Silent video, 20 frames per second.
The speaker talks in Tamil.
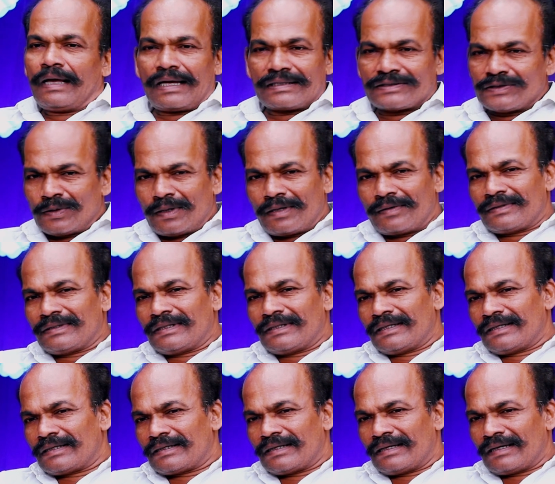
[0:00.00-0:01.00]
ஆக்சுவலா வந்து
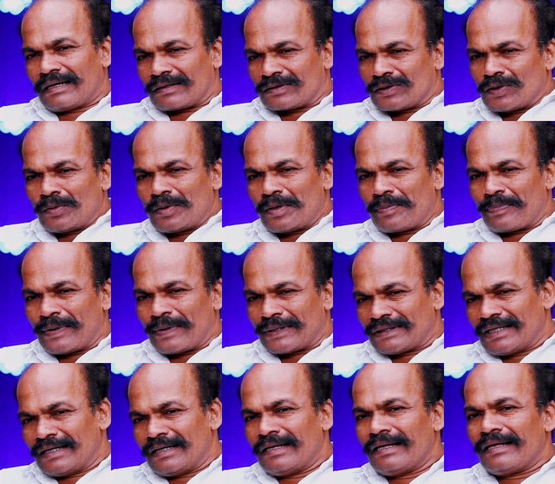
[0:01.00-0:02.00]
அக்டோபர்
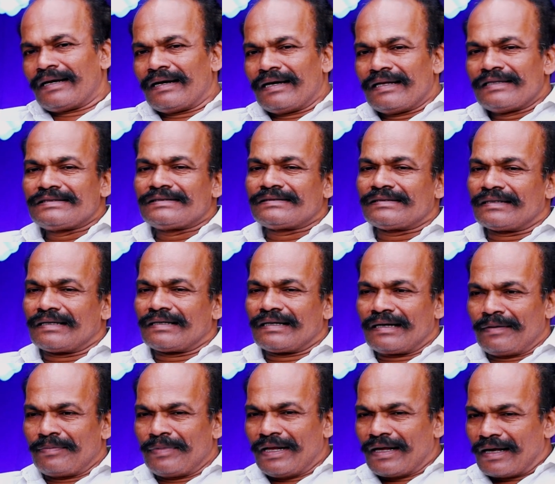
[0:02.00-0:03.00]
பத்து அன்னைக்கு ரிலீஸ்
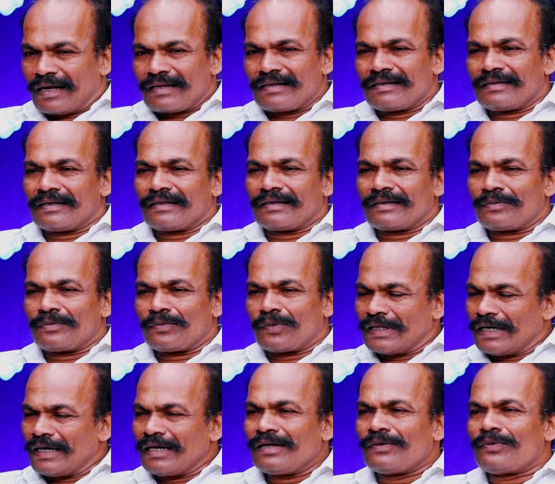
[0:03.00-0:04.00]
அப்படிங்கிறது
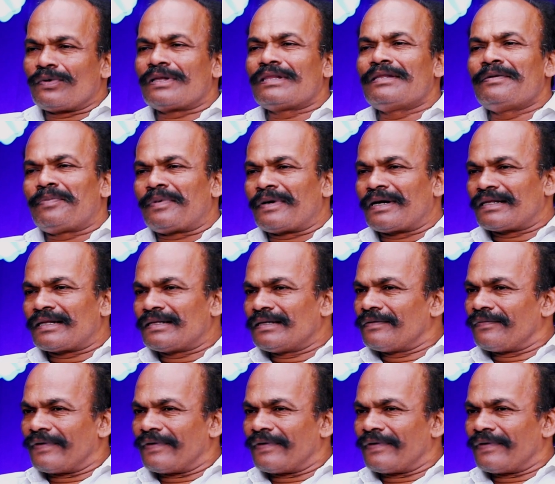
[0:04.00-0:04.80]
முதல்ல உறுதி பண்ணது